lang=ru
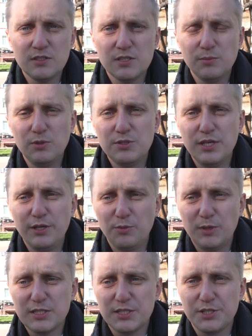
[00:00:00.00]

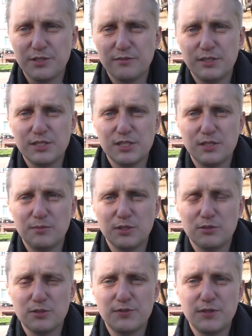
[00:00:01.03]
соблюдению масочного режима,
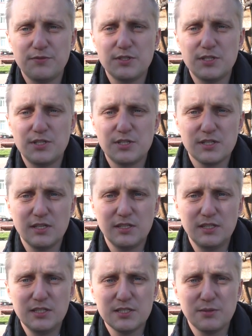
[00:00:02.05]
то есть все физические
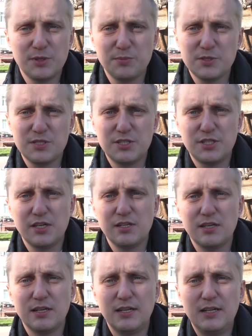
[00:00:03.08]
лица при
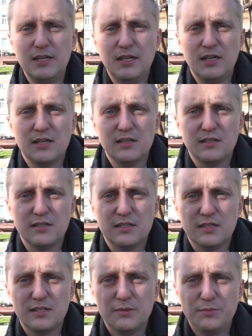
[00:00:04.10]
посещении
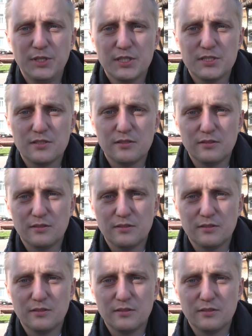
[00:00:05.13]
э, мест